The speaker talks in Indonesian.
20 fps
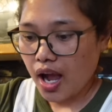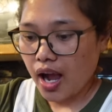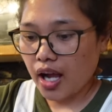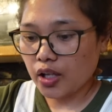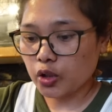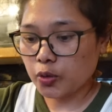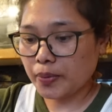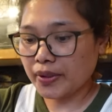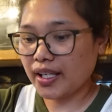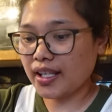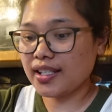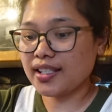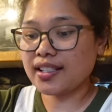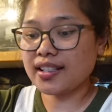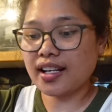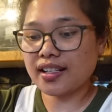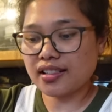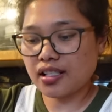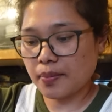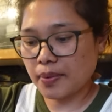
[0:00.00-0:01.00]
atau pakai
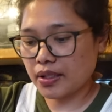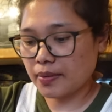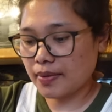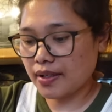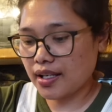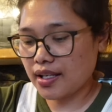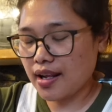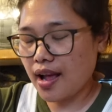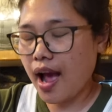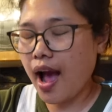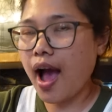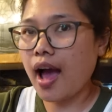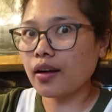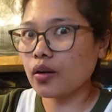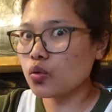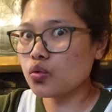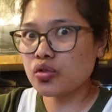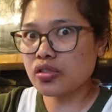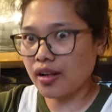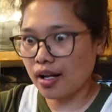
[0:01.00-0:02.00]
ikan seperti begini
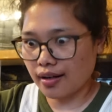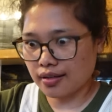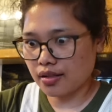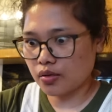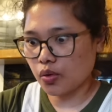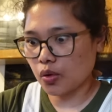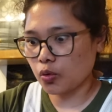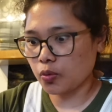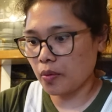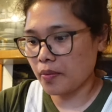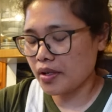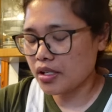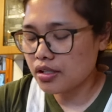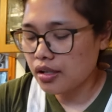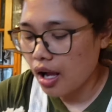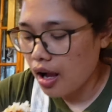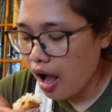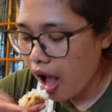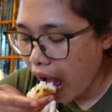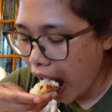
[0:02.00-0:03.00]
harus ada sesuatu
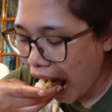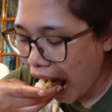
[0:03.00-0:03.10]
pemirsa.